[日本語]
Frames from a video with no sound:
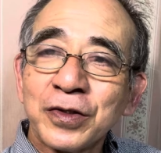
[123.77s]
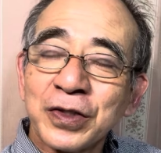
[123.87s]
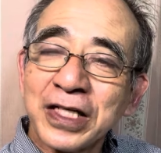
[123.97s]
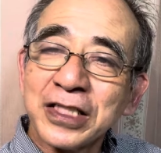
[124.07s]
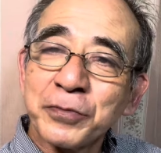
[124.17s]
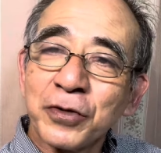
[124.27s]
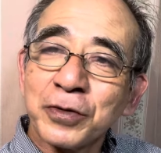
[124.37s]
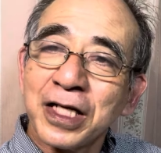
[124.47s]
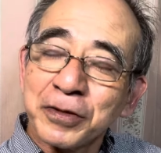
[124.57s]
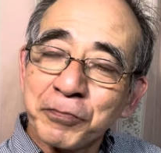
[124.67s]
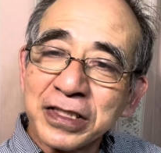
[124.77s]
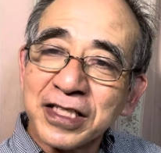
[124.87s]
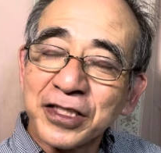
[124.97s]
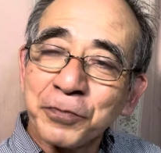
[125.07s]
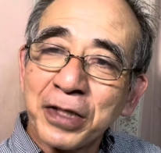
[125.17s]
イランでも、イラン、まあ、
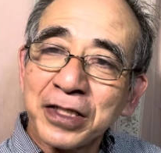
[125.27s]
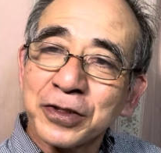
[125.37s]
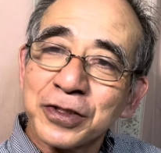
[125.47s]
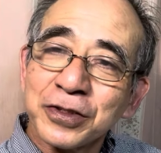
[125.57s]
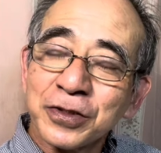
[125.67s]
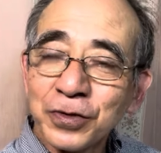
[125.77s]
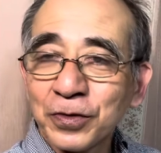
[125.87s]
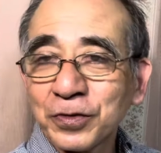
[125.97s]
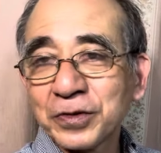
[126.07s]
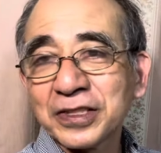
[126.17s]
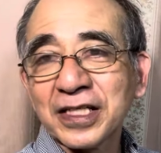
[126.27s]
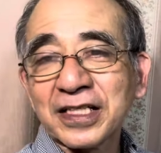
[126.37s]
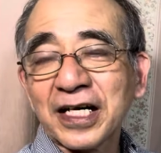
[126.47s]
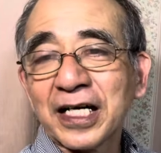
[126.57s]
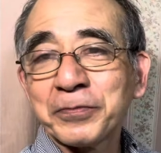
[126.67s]
選挙、まあ、その仕
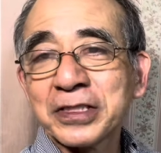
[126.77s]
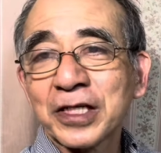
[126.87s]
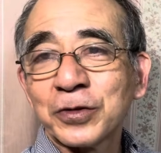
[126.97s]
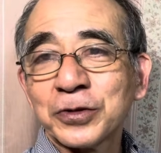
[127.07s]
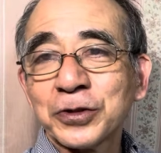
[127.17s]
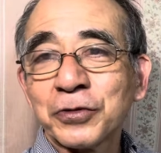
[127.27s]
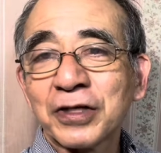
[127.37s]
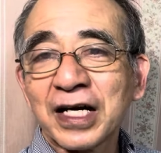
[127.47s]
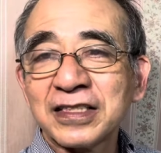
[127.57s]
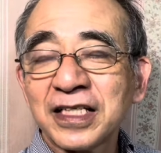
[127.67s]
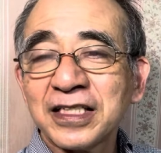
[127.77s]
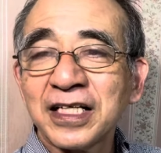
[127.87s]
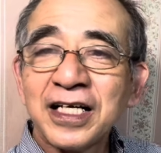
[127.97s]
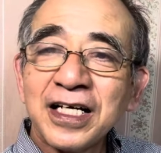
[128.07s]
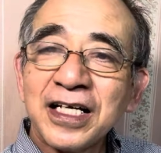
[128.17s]
方がありますけど、中国は完全に、
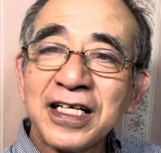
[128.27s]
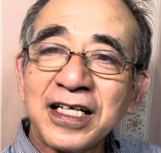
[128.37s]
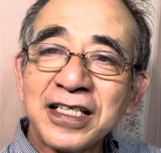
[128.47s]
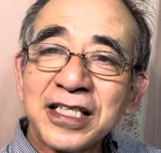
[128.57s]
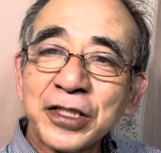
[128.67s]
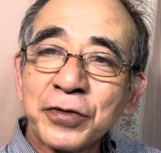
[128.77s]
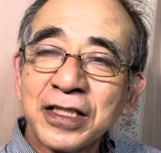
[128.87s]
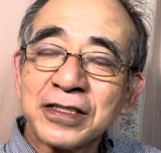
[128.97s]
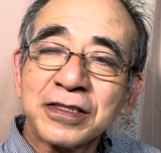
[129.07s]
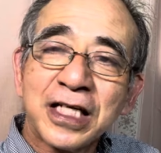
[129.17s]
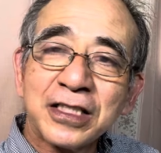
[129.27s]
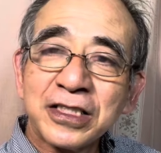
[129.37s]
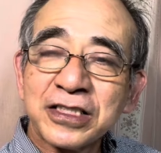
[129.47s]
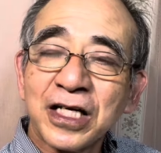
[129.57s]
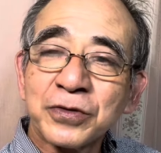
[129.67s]
えー、選挙ないですね。
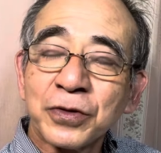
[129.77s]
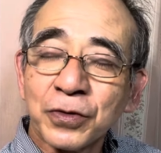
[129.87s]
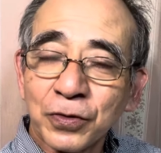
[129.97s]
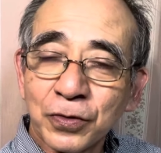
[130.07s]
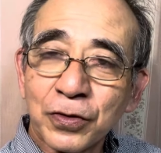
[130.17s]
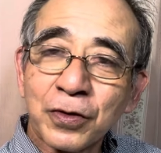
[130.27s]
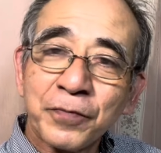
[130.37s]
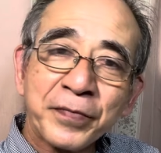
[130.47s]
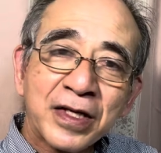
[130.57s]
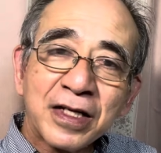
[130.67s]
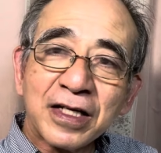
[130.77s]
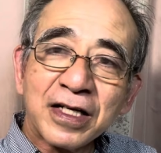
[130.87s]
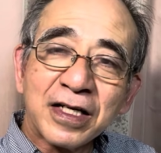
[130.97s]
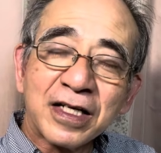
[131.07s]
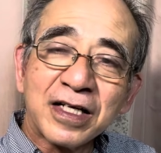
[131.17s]
西側の、この、
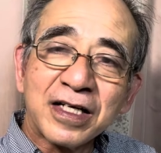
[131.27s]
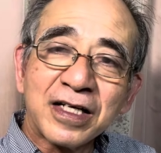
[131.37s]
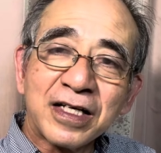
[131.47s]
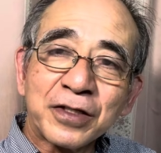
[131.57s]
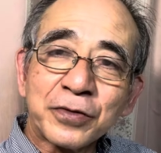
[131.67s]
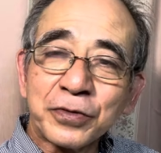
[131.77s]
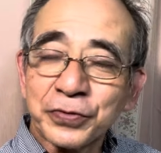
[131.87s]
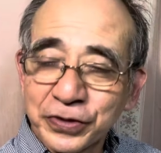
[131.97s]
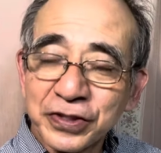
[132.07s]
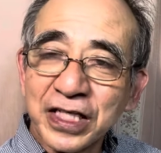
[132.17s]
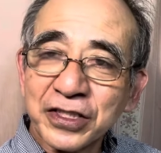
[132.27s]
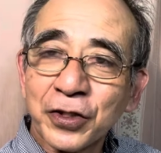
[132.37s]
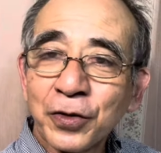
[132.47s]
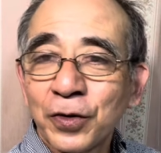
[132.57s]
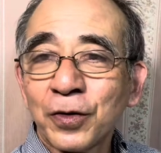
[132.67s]
えー、この普通選
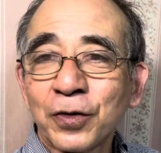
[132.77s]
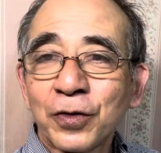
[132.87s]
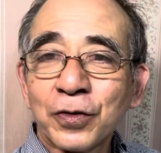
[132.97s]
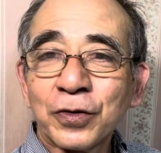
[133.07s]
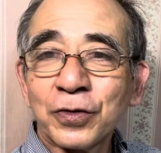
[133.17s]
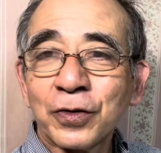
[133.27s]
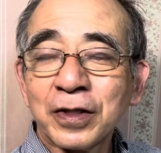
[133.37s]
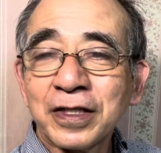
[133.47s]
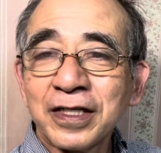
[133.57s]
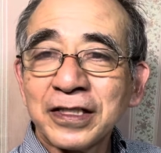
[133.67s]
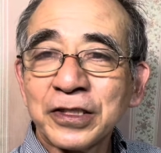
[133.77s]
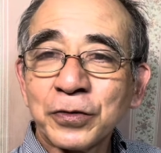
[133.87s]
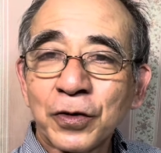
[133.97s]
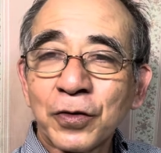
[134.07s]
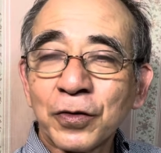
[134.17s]
挙、この、日
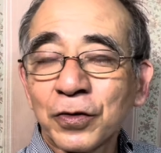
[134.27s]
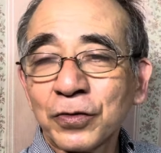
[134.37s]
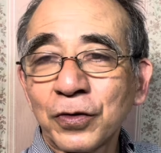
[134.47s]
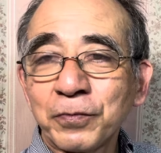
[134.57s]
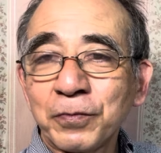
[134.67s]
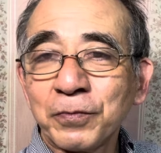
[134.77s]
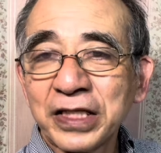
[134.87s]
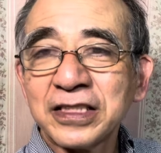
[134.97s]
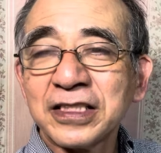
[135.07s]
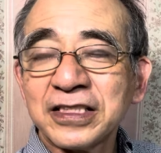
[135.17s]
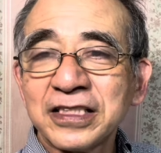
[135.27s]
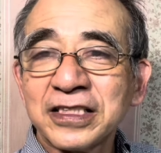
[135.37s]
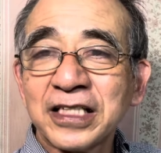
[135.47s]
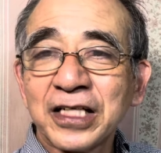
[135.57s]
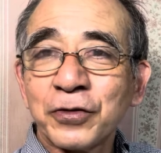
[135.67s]
本のこの明治
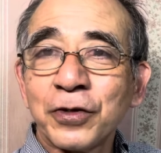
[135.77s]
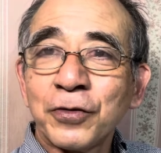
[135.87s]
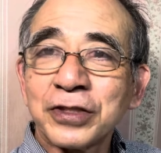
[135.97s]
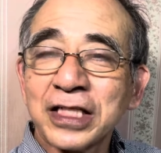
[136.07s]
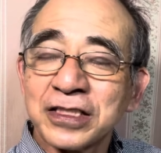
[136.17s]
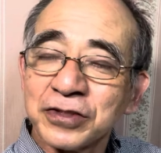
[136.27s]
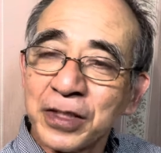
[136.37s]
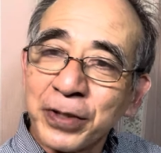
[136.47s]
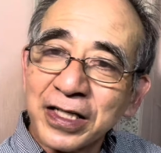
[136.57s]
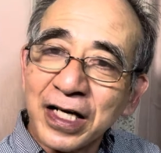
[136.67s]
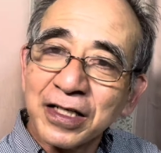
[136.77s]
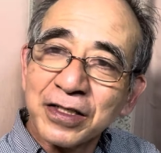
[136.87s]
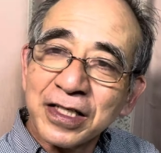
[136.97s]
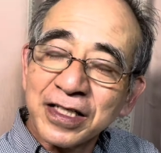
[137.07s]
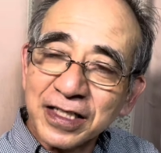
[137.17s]
時代の私の先輩が
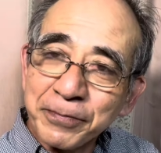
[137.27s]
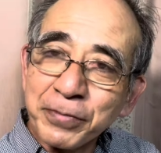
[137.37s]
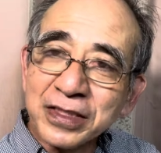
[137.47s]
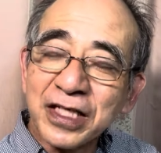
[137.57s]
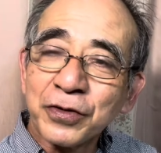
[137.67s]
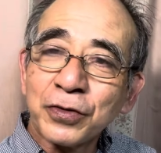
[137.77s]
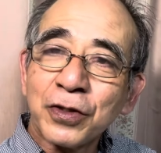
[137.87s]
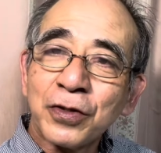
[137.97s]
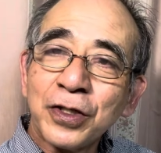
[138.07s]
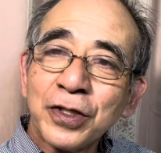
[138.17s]
頑張ってこの